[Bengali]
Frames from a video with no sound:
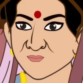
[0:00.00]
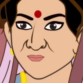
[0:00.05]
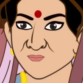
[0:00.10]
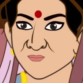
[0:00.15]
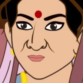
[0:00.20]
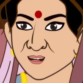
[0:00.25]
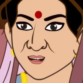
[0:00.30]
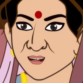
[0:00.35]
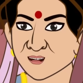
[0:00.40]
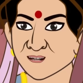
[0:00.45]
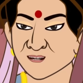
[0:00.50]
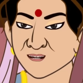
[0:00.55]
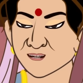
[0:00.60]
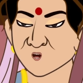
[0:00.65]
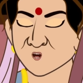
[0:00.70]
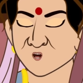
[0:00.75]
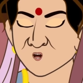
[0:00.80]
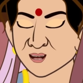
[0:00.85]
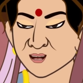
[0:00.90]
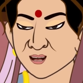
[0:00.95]
তুই তো
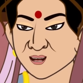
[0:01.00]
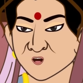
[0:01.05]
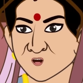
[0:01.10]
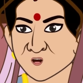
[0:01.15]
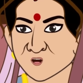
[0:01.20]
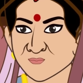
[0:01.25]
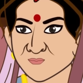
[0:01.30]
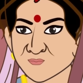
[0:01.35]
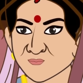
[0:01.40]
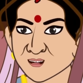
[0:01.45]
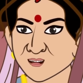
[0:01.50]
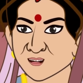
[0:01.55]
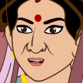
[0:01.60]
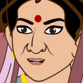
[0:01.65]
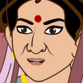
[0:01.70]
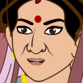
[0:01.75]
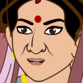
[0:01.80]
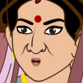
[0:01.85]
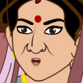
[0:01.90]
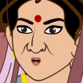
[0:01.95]
বাবা তোর ঘরেই শুয়ে
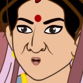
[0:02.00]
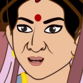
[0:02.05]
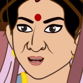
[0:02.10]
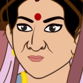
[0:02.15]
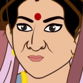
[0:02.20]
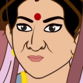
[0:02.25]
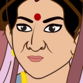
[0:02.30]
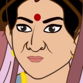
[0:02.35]
আছিস